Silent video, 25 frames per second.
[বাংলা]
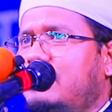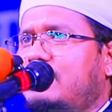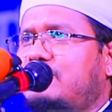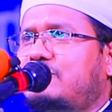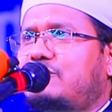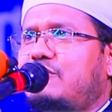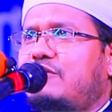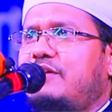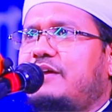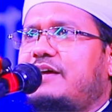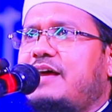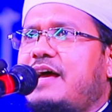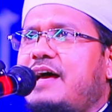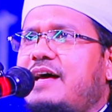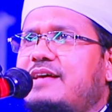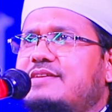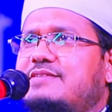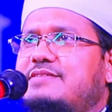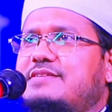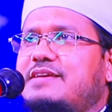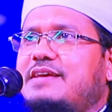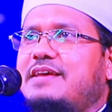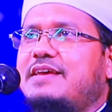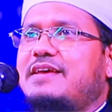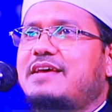সুন্নত তরিকা
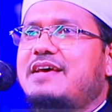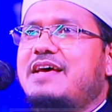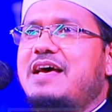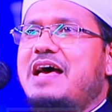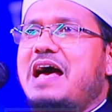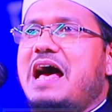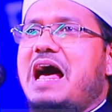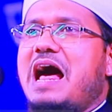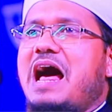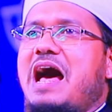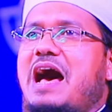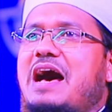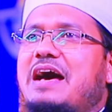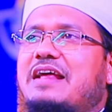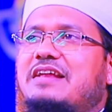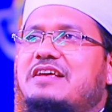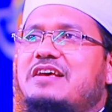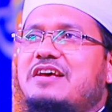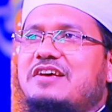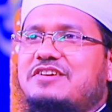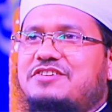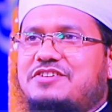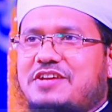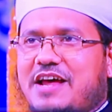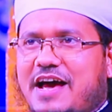আছে আর
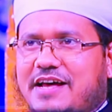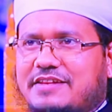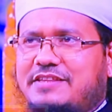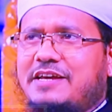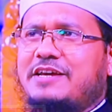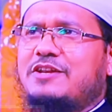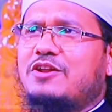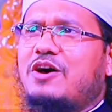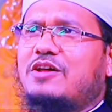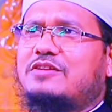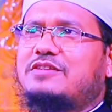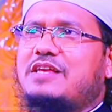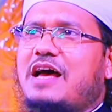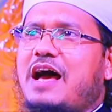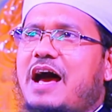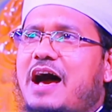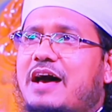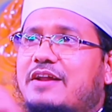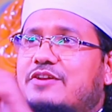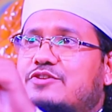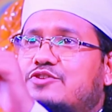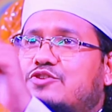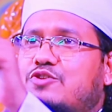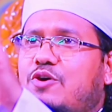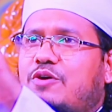স্বাধীনতা
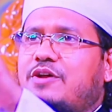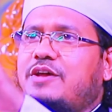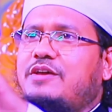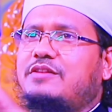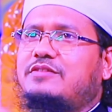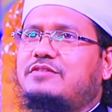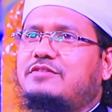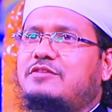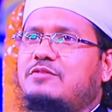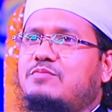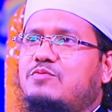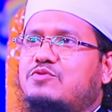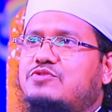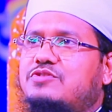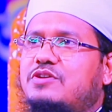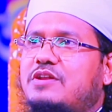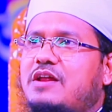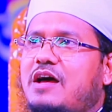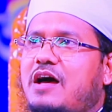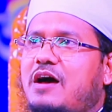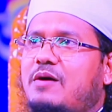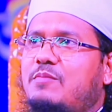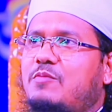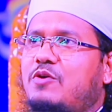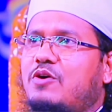আর শহীদ
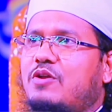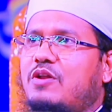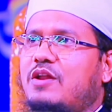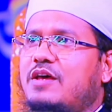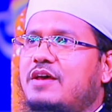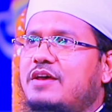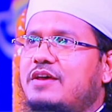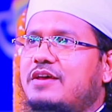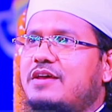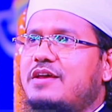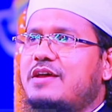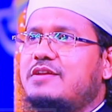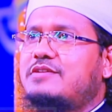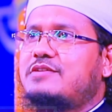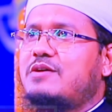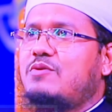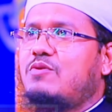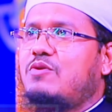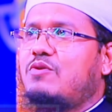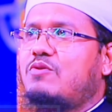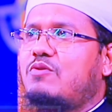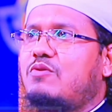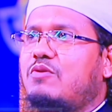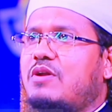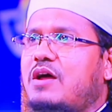দিবসের আমল
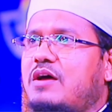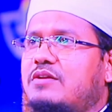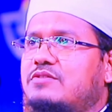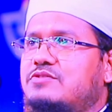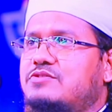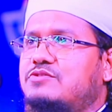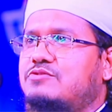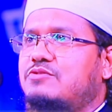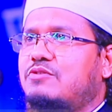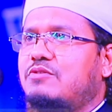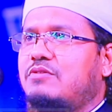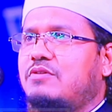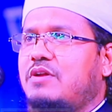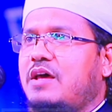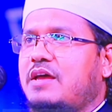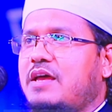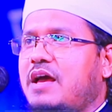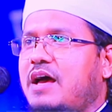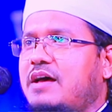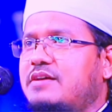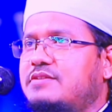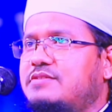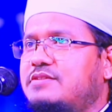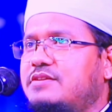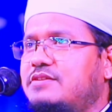এটাও কোরআন
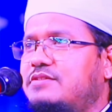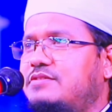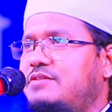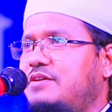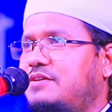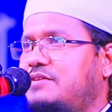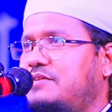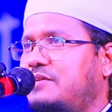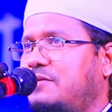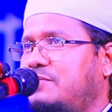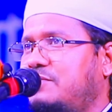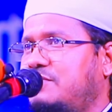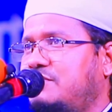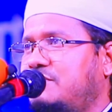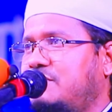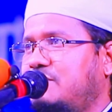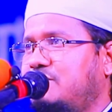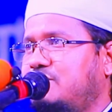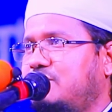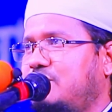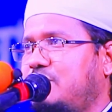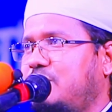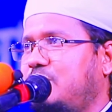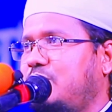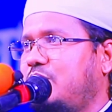সন্ন্যায় আছে ঠিক নবে
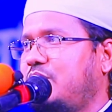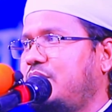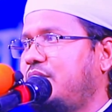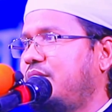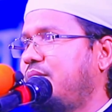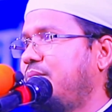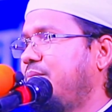ঠিক জোরে